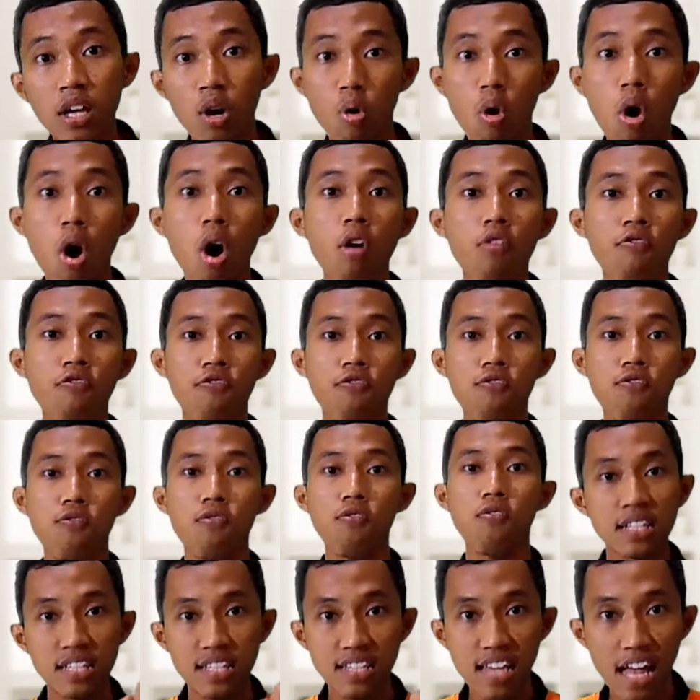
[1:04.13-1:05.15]
atau
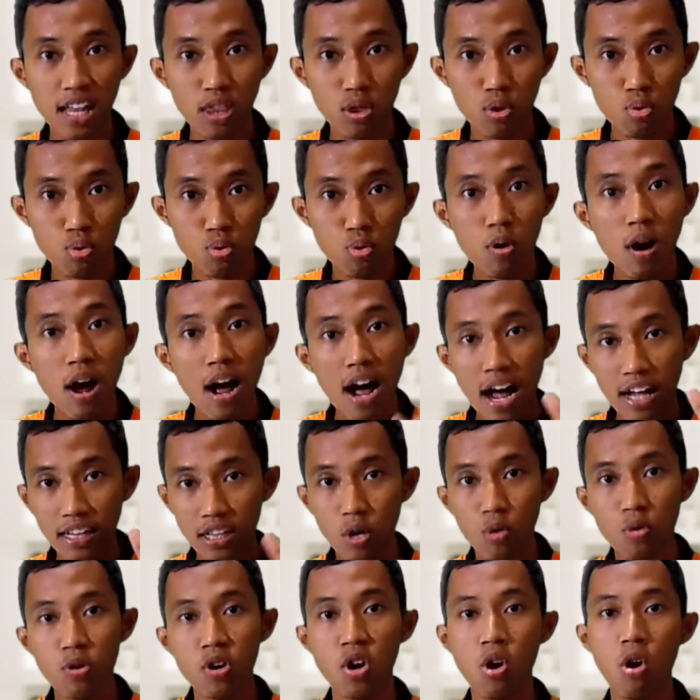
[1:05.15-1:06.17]
off, satu
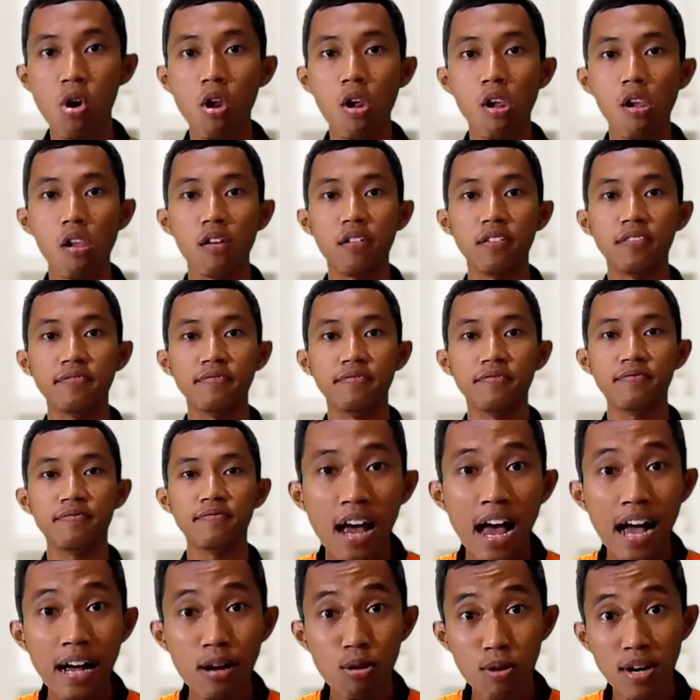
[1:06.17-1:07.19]
atau nol.
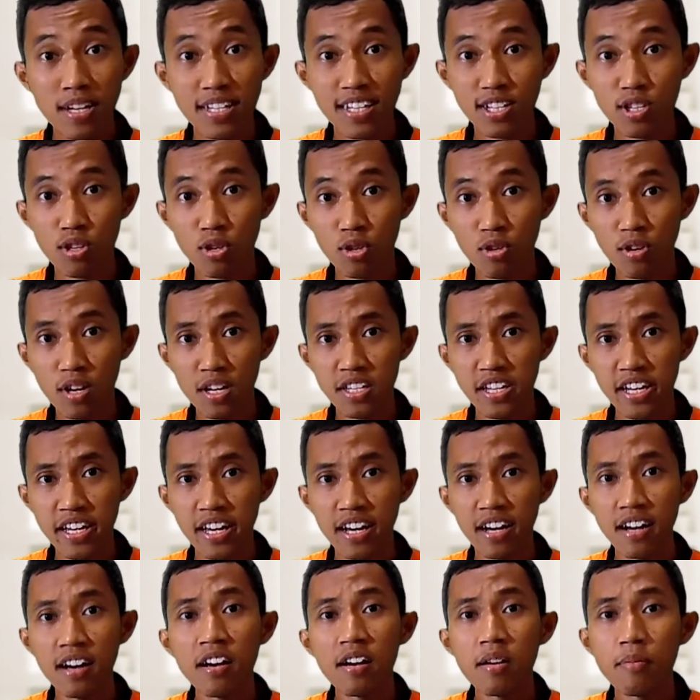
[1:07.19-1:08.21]
Aku kasih contoh
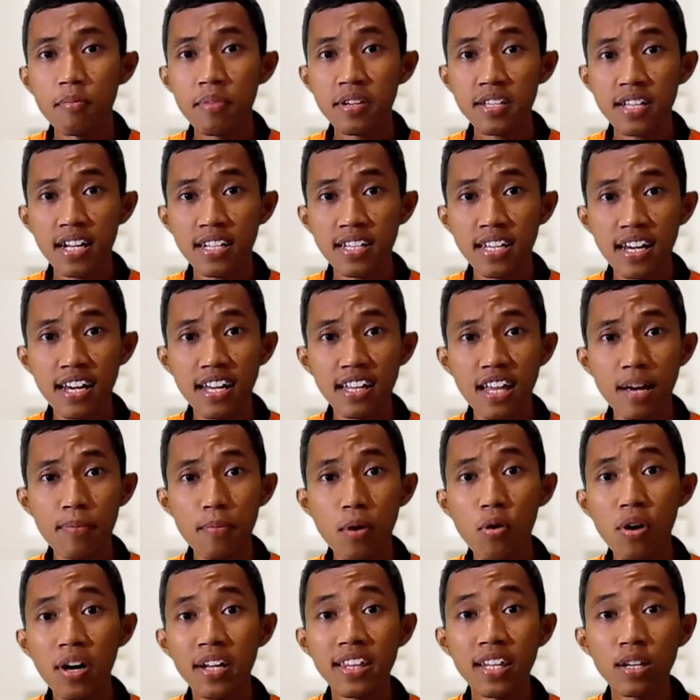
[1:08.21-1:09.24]
aja ya. Misalnya kita
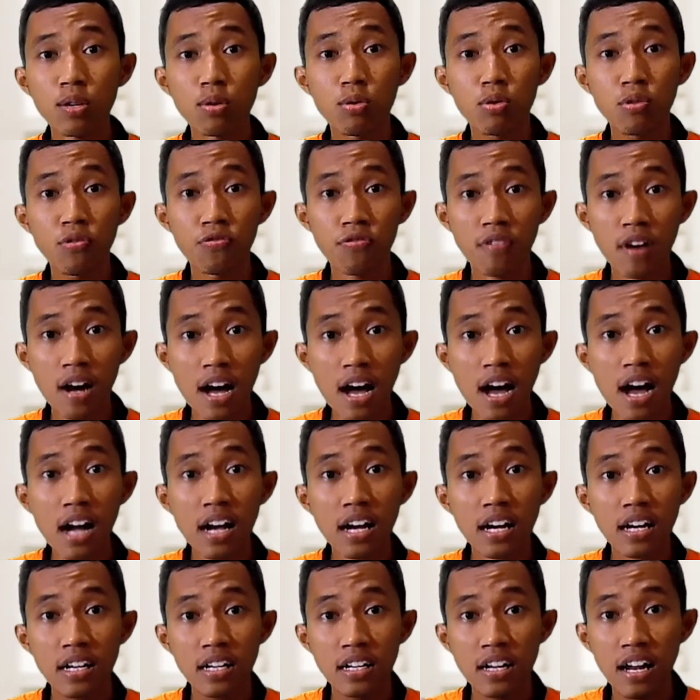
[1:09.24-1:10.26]
mau ngetik huruf
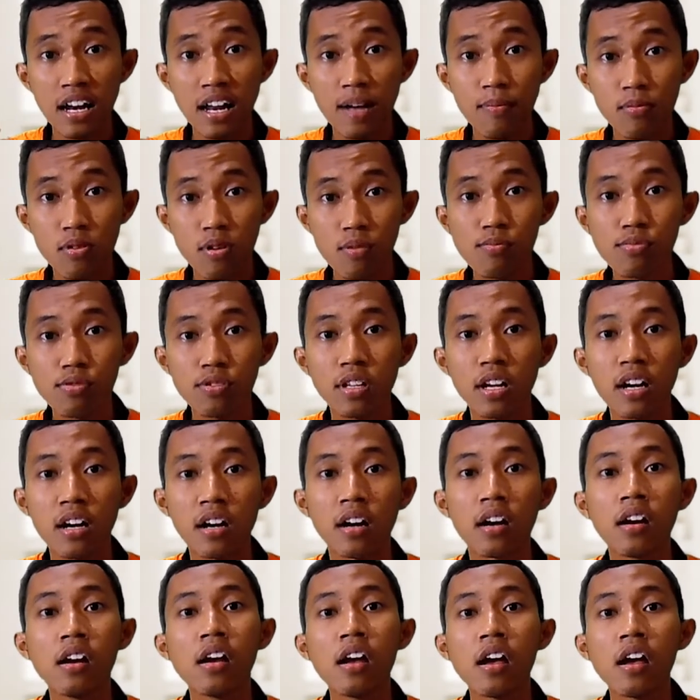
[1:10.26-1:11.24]
A ke dalam komputer.